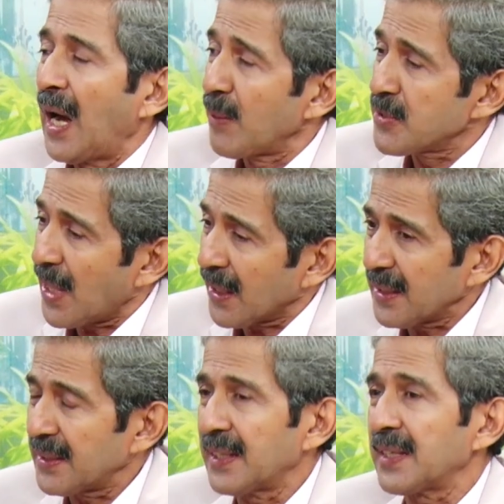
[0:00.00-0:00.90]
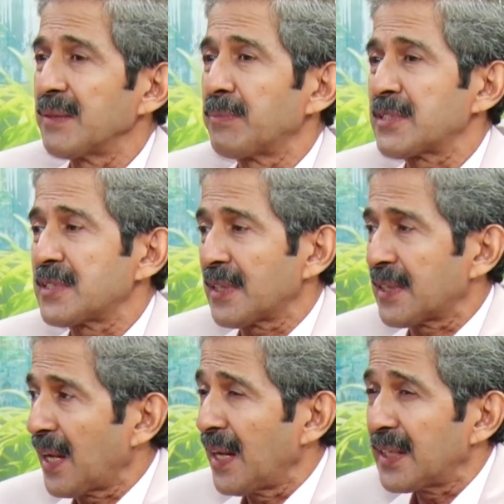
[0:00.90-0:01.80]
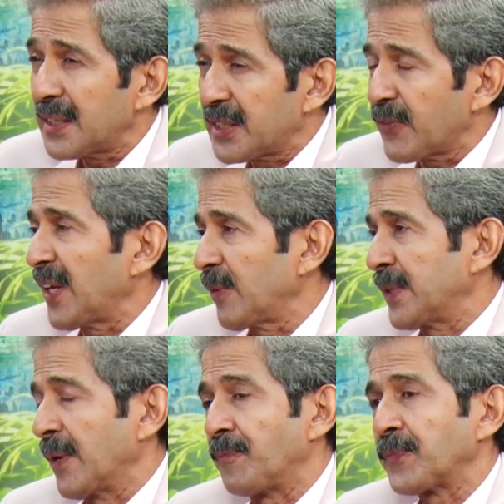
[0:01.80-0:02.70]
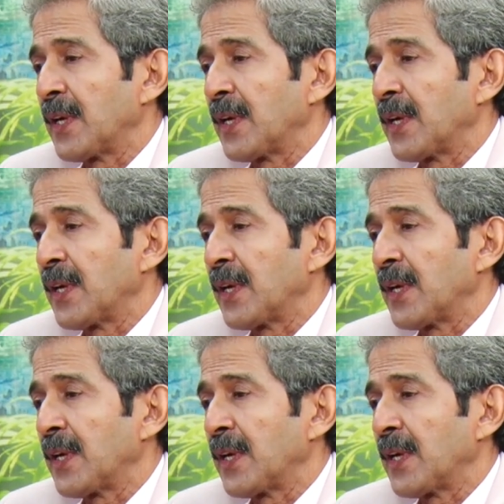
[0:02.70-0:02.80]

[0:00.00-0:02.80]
आप जाके देखें बच्चे क्या है डेवलप दैम